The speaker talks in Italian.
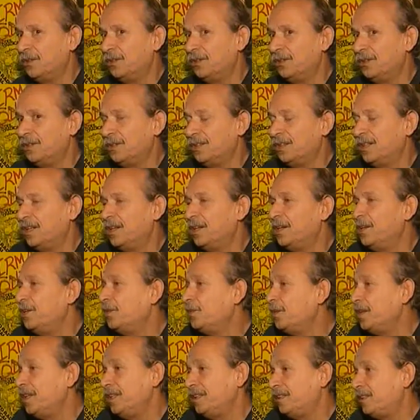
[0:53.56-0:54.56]
eh, non
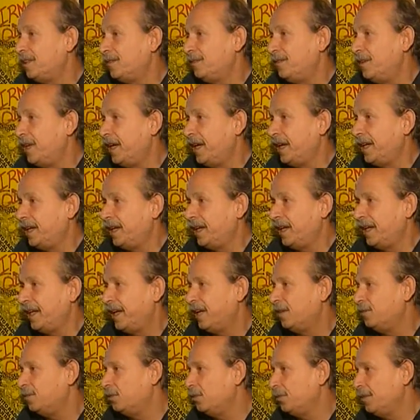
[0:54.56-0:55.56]
interviene è un
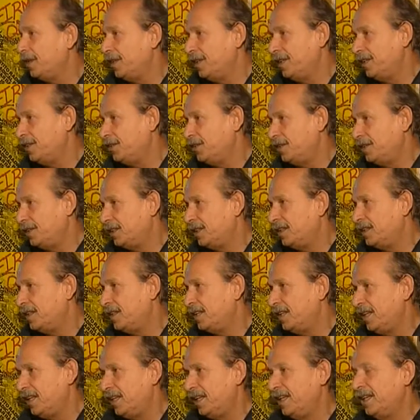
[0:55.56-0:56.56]
dovere dei
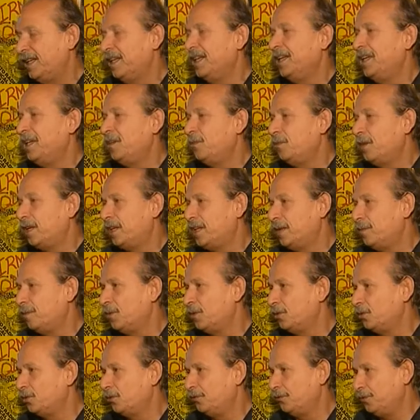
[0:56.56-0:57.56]
cittadini in qualche modo
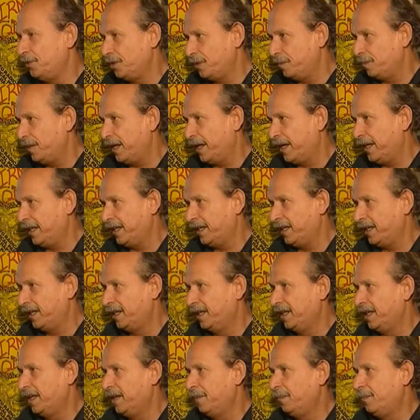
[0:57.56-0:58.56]
firmare
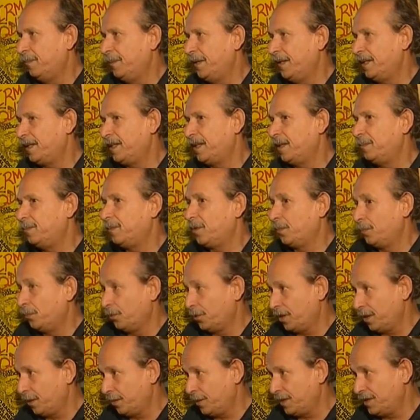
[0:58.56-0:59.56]
per proporre
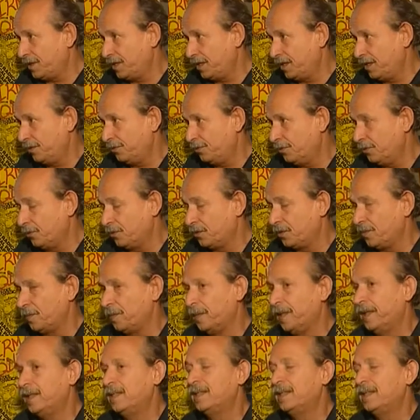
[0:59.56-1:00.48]
queste riforme.